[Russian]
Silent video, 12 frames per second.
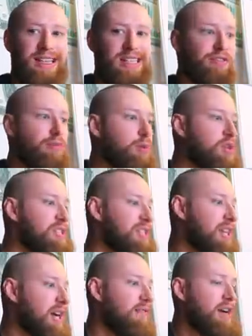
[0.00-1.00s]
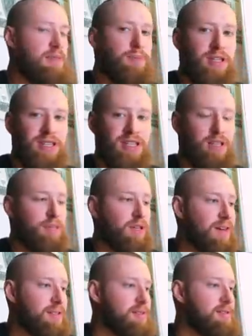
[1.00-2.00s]
Если вы будете торговать по 10, по
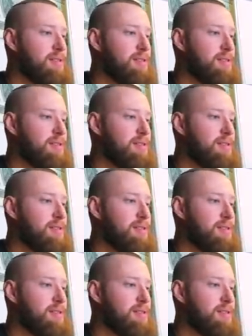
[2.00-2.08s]
20